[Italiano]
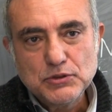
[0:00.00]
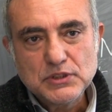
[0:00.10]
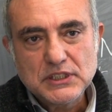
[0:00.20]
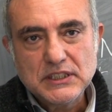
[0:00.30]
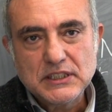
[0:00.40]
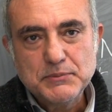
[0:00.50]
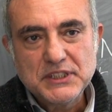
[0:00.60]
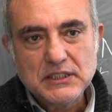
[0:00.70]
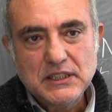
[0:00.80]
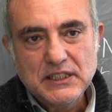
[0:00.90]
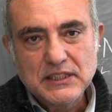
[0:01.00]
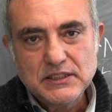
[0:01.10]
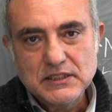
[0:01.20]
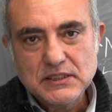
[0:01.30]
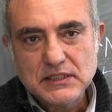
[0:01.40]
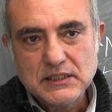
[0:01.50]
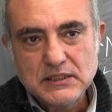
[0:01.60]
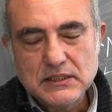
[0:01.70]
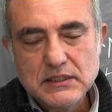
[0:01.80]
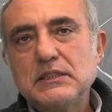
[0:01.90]
industria chimica degli anni
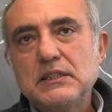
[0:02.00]
60.